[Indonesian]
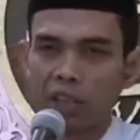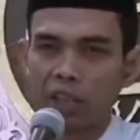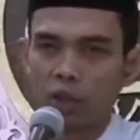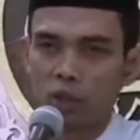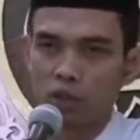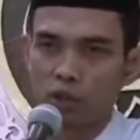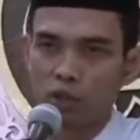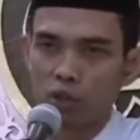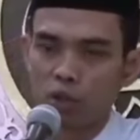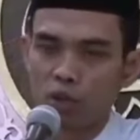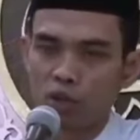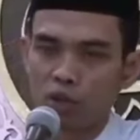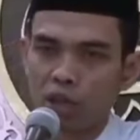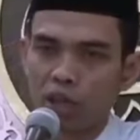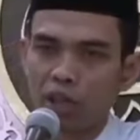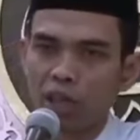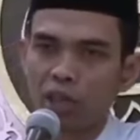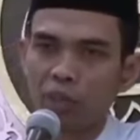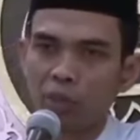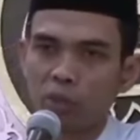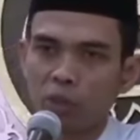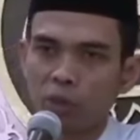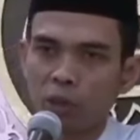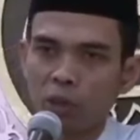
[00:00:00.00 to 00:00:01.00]
di ujung
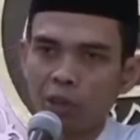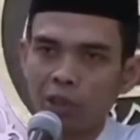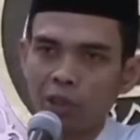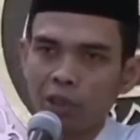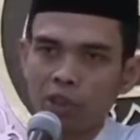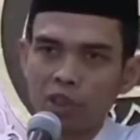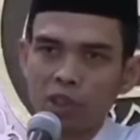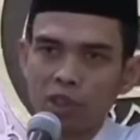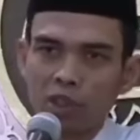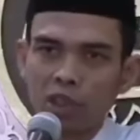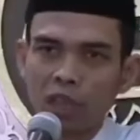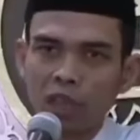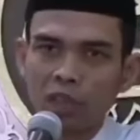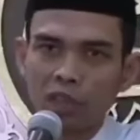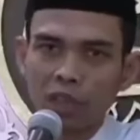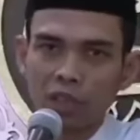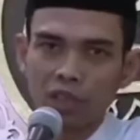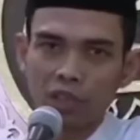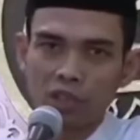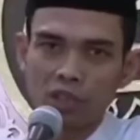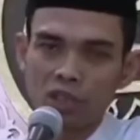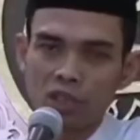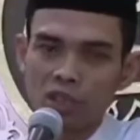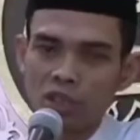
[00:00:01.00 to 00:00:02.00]
jarimu.
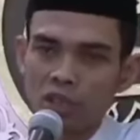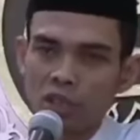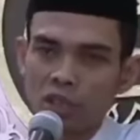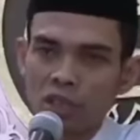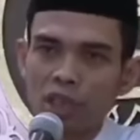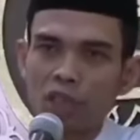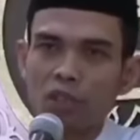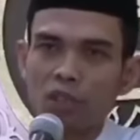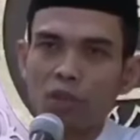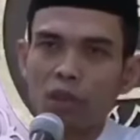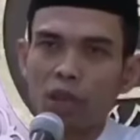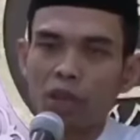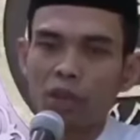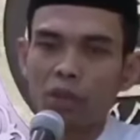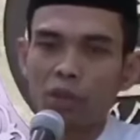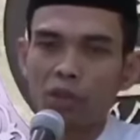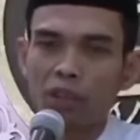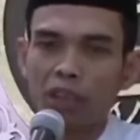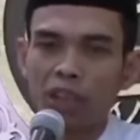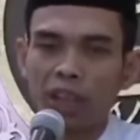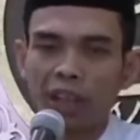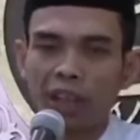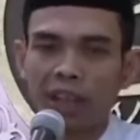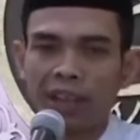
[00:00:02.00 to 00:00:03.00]
Setetes, itulah
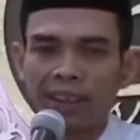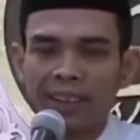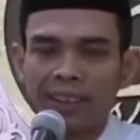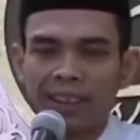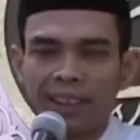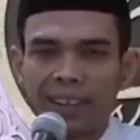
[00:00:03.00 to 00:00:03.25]
dunia.